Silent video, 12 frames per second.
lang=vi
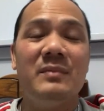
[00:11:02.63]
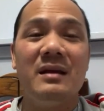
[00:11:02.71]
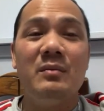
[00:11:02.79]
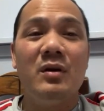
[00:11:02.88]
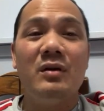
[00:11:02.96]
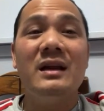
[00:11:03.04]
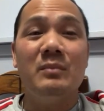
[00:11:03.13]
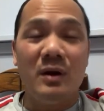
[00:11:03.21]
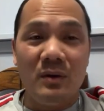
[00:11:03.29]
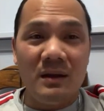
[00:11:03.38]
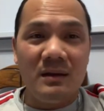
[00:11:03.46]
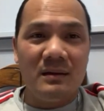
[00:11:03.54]
mấy cái món thành
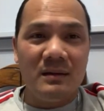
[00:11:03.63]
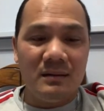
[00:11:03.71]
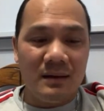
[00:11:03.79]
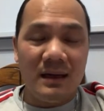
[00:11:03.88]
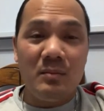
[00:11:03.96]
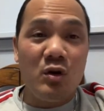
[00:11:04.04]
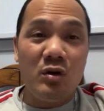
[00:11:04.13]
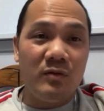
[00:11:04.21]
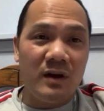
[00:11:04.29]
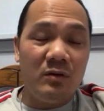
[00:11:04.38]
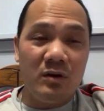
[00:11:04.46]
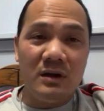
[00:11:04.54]
mọi đó ăn món không
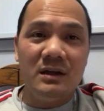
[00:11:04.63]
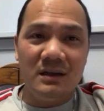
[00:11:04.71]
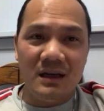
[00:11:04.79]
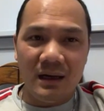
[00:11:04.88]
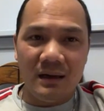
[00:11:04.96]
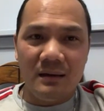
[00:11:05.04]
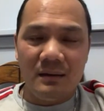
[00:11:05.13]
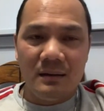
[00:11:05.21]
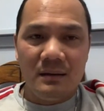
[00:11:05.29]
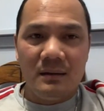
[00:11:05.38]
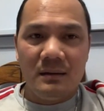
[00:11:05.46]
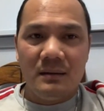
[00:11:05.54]
phải của con người đó
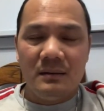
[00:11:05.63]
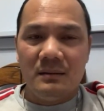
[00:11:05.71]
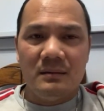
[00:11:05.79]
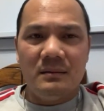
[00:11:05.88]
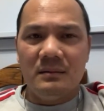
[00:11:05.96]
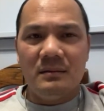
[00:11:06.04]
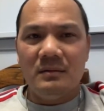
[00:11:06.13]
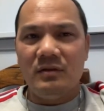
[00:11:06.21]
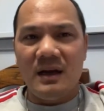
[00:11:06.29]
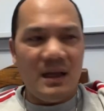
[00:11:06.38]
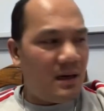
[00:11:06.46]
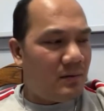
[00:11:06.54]

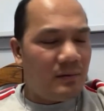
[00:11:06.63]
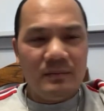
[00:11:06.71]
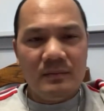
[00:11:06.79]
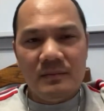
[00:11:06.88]
phải vậy đâu